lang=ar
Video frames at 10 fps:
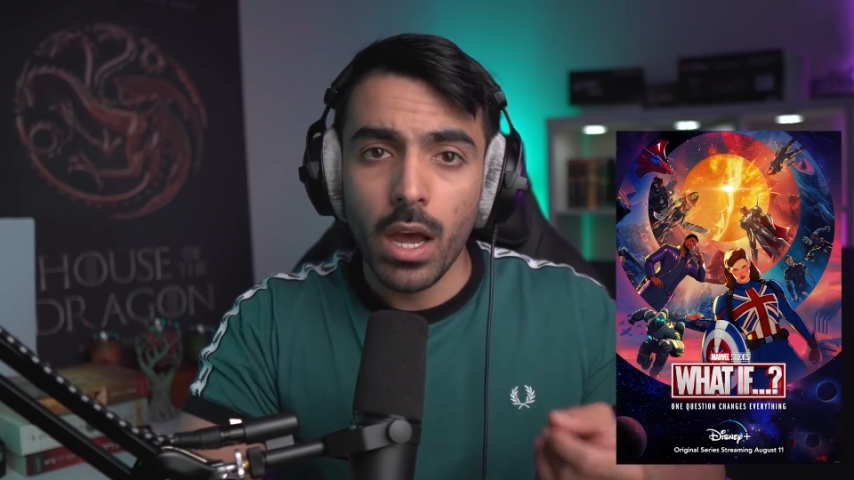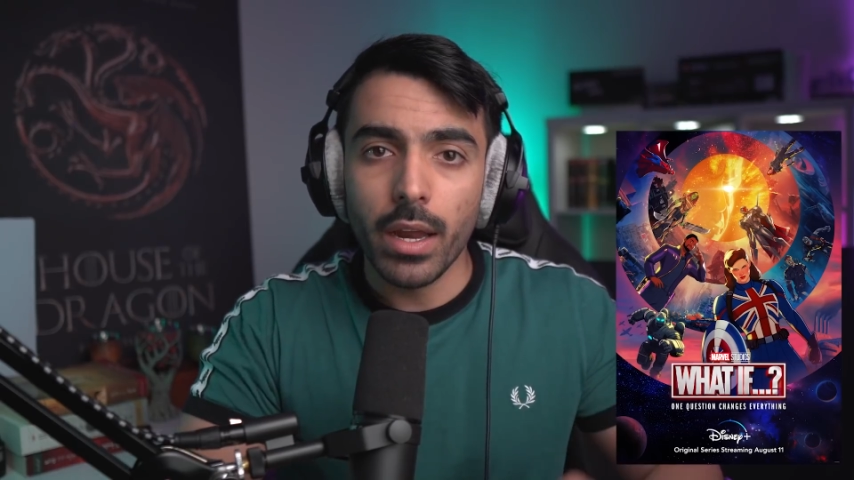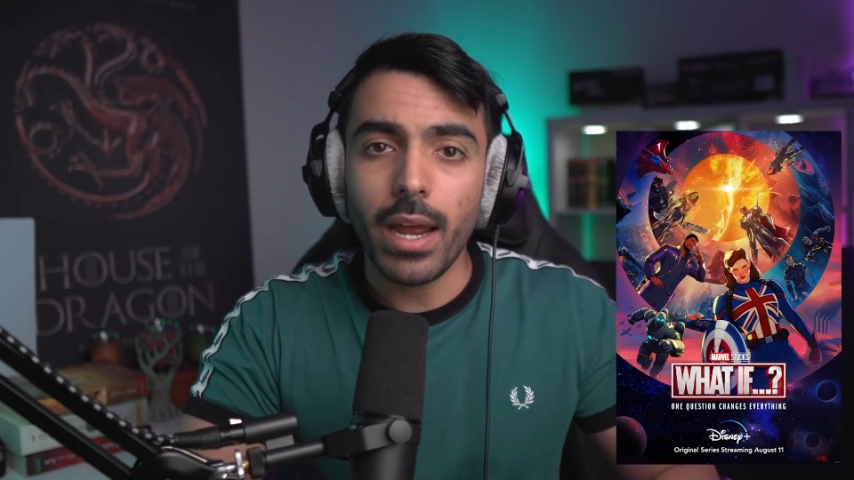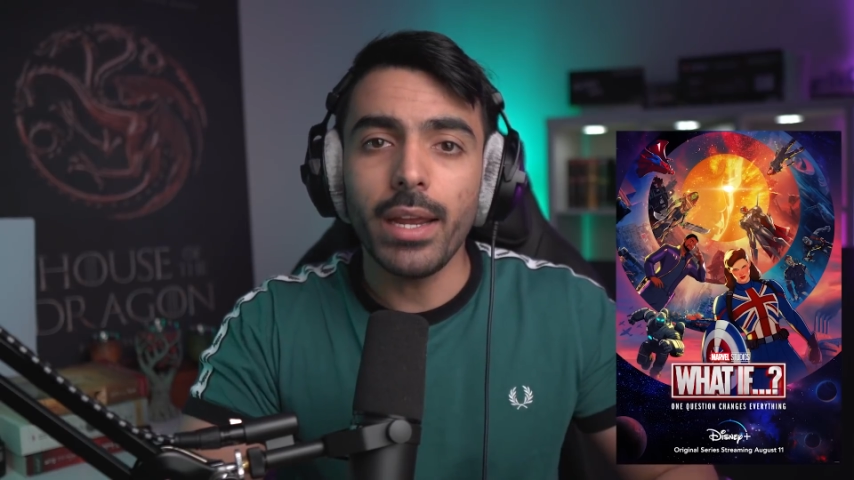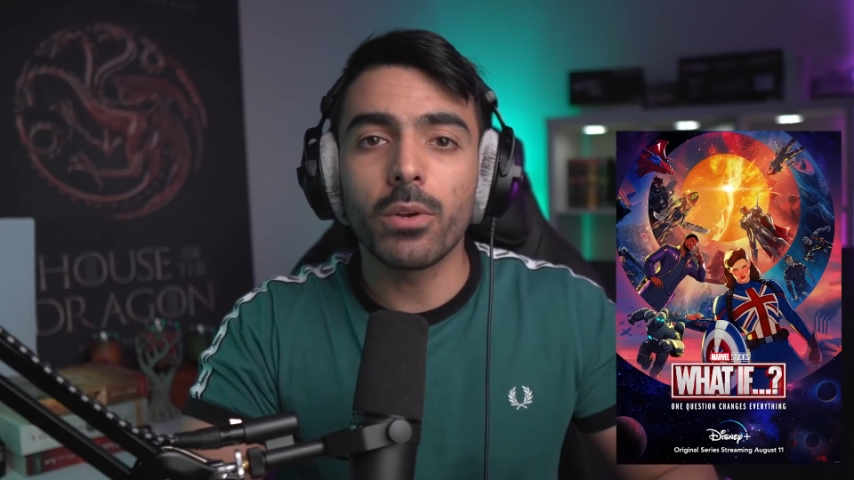
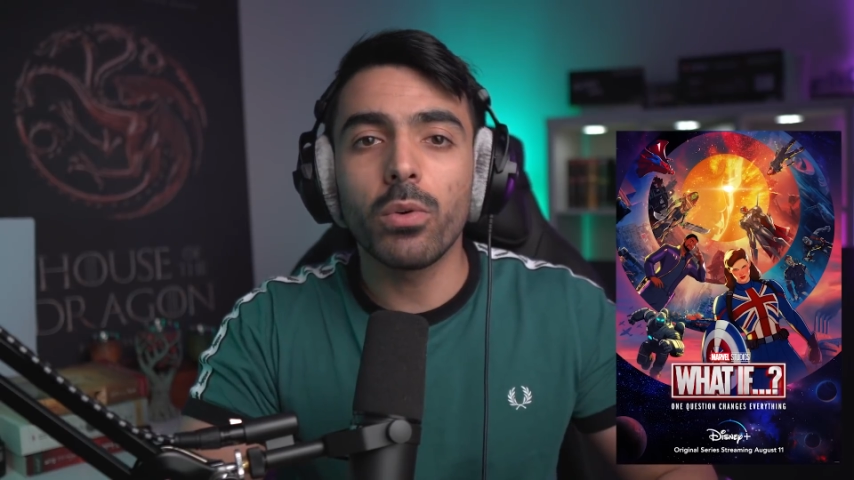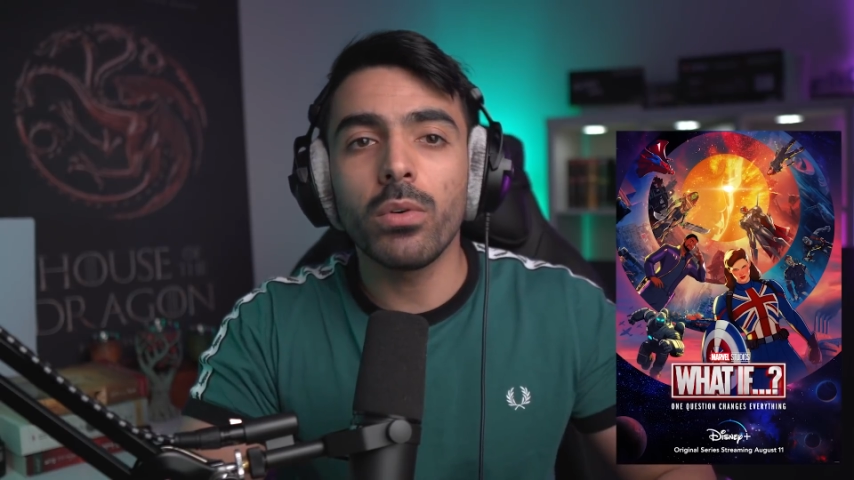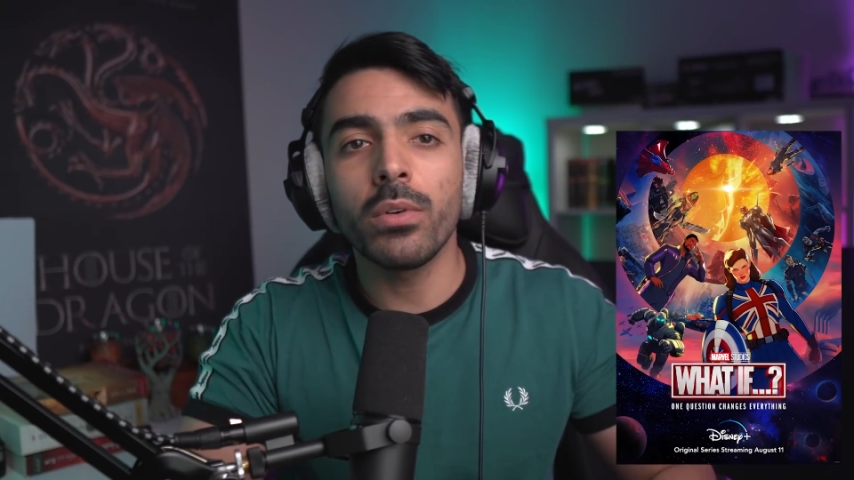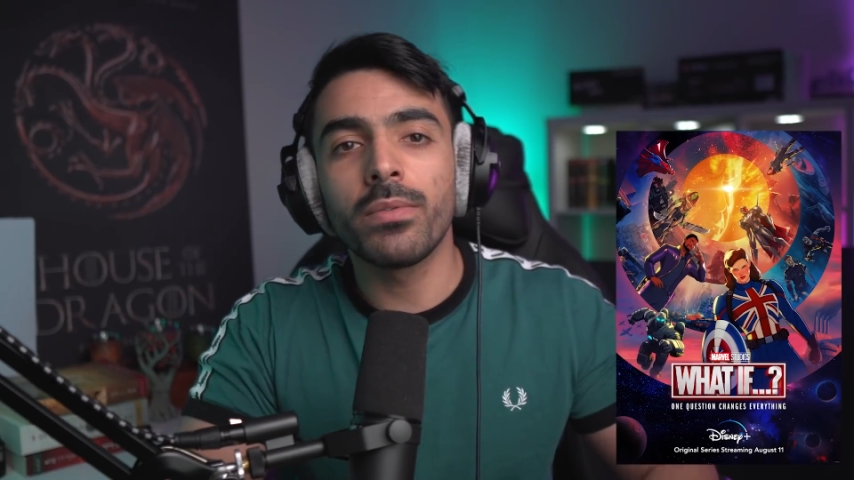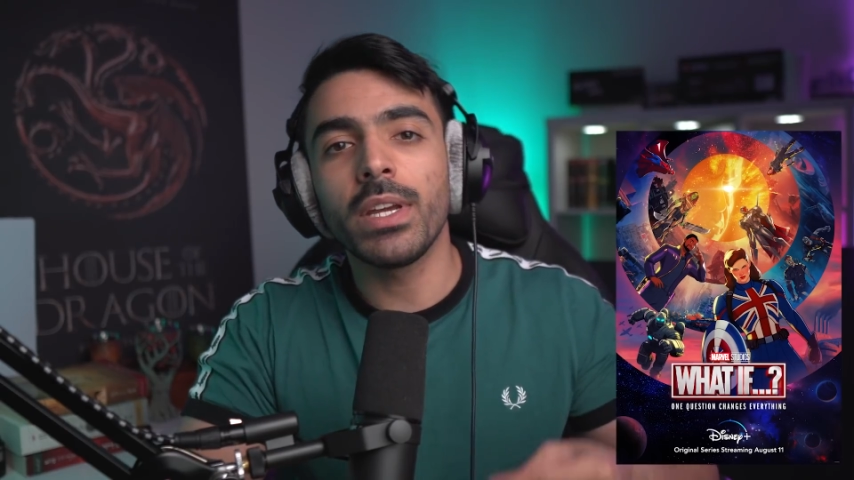راح
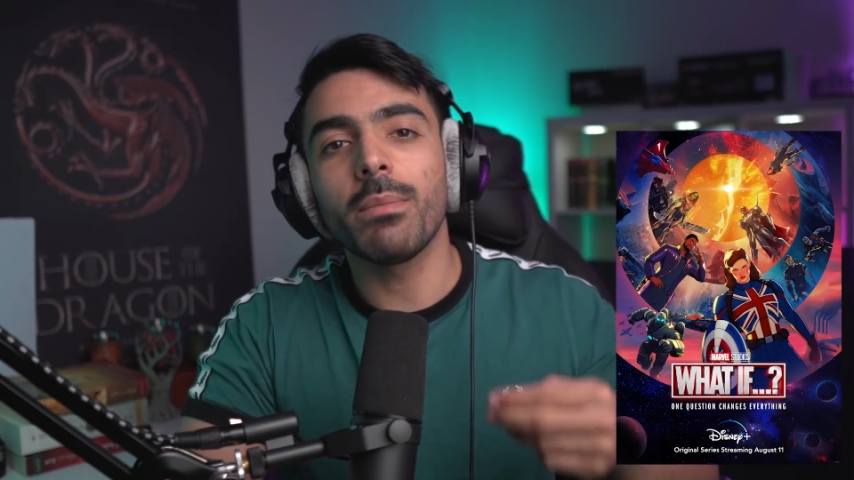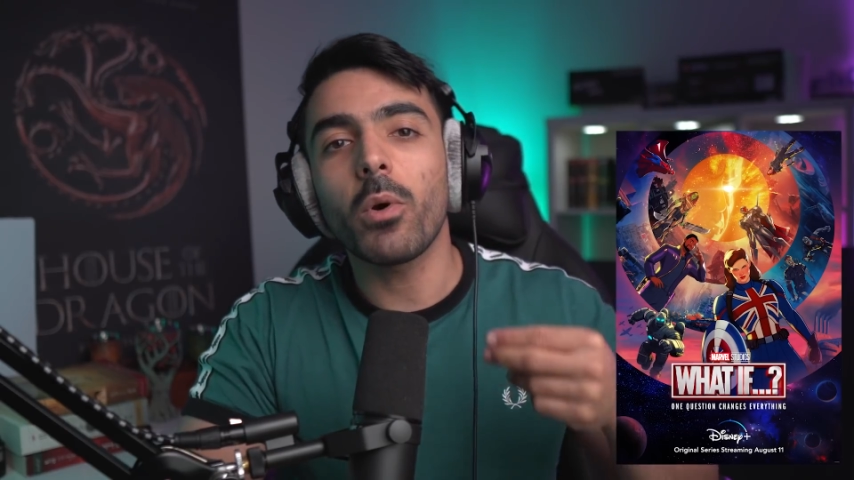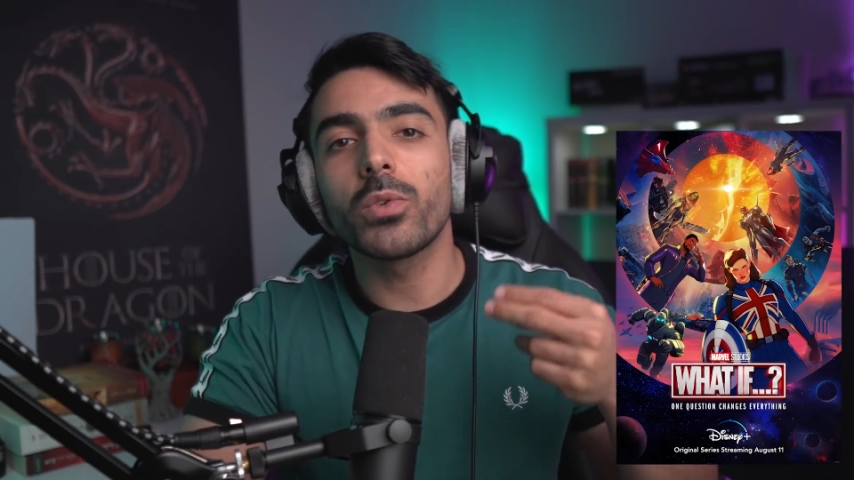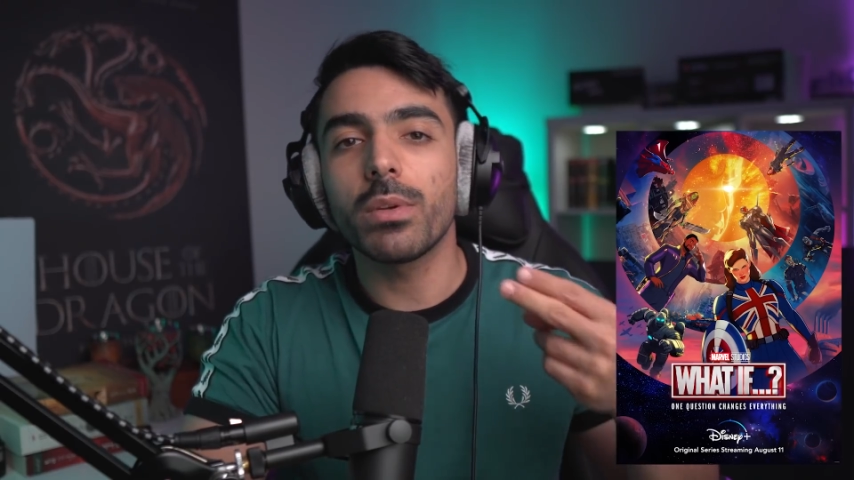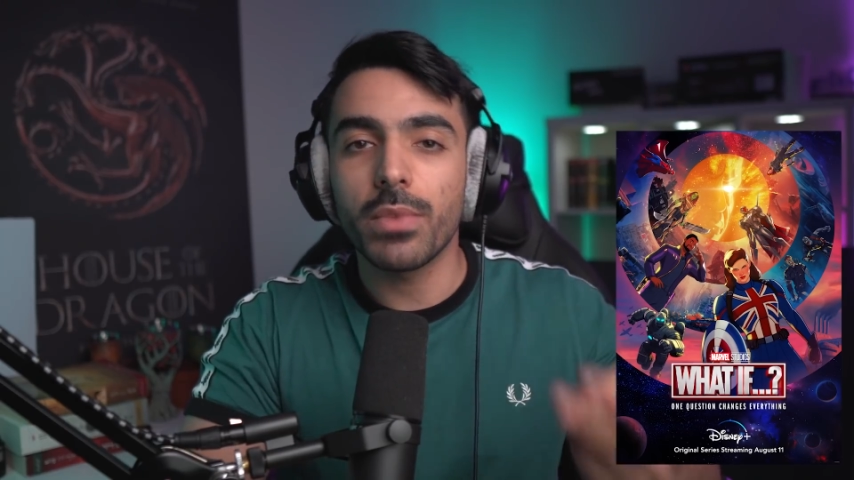يكون في
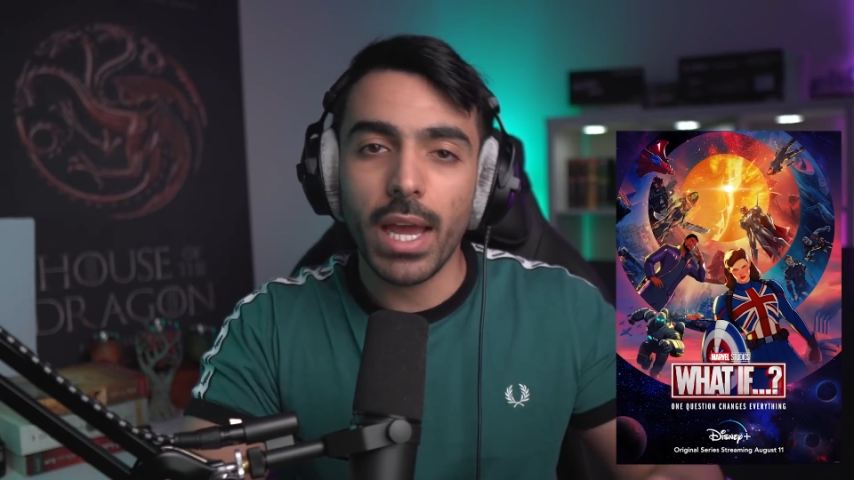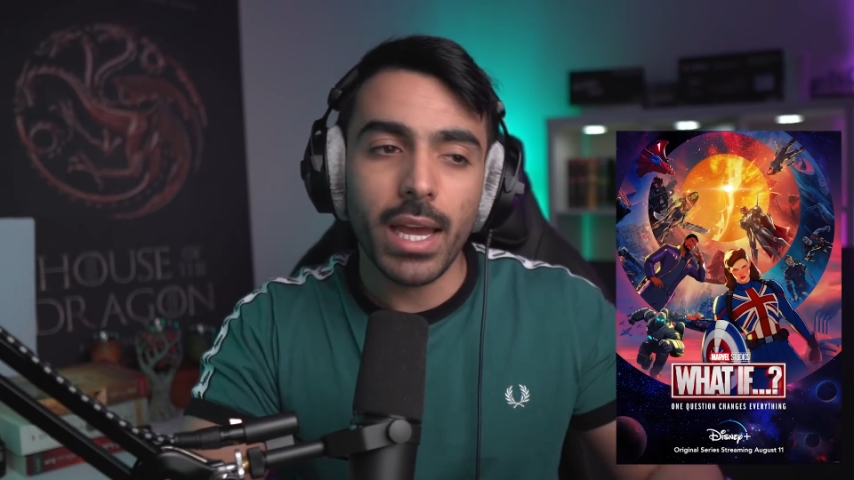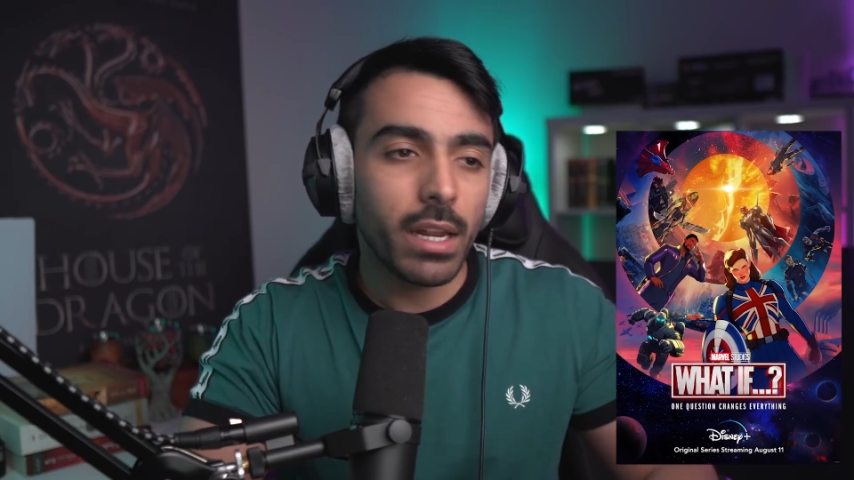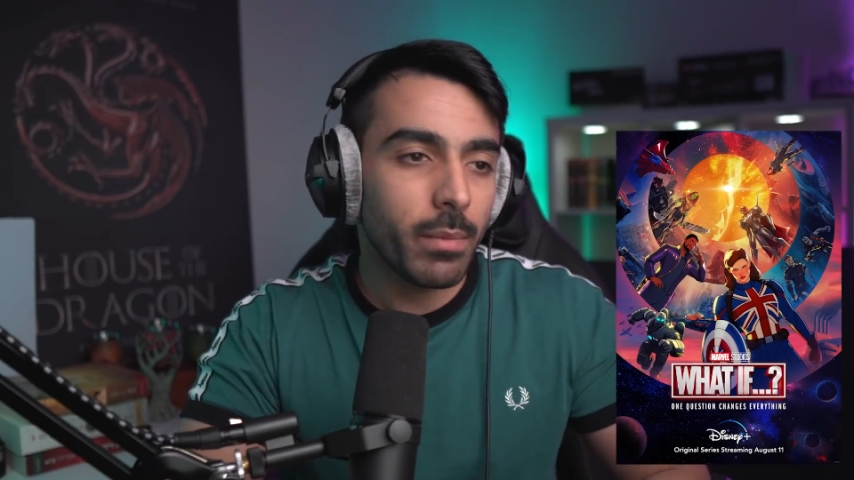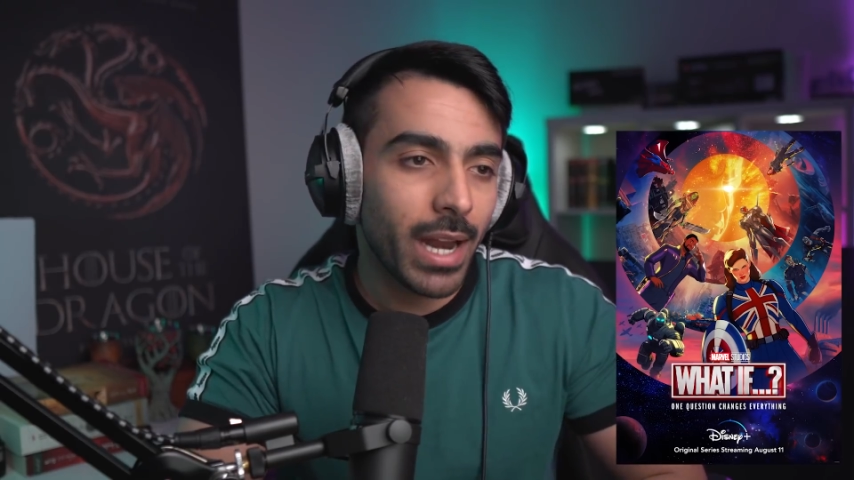موسم
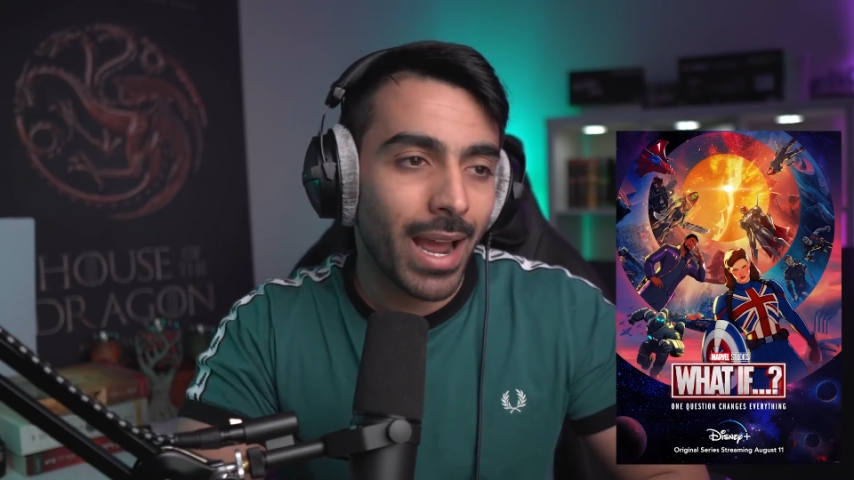ثاني من